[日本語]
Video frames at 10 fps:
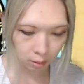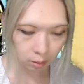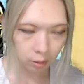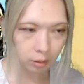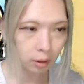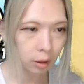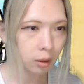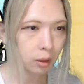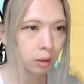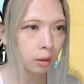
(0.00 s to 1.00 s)
さて
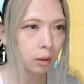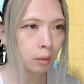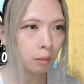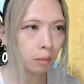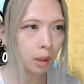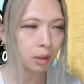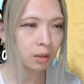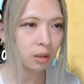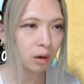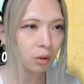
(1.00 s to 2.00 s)
また
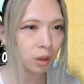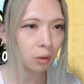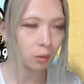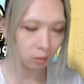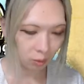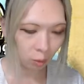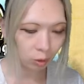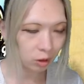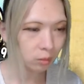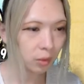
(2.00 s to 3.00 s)
ちらほらと更
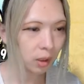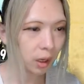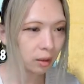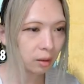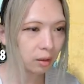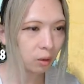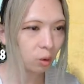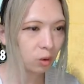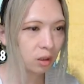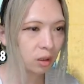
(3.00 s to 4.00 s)
新日が空いてるこ
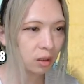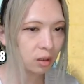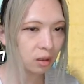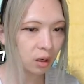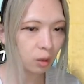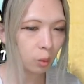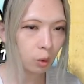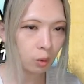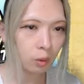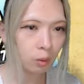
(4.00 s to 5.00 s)
のシリーズですけども
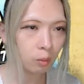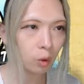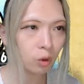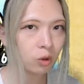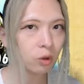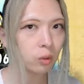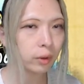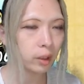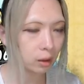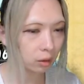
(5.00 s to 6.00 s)
木曜日
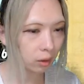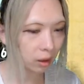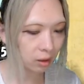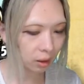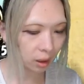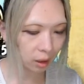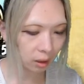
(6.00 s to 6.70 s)
はやっておかなくちゃね